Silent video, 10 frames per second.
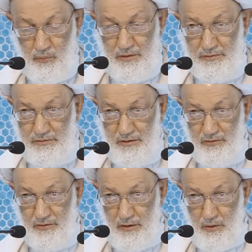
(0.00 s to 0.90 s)

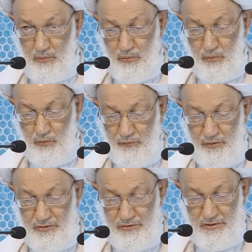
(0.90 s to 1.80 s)
وانتصاره
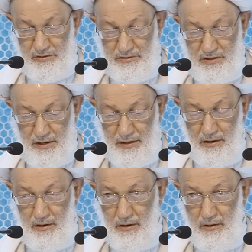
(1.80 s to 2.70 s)
في استرجاع
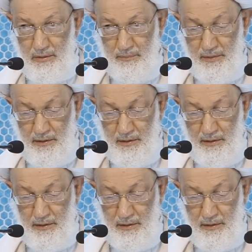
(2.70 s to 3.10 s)
الحق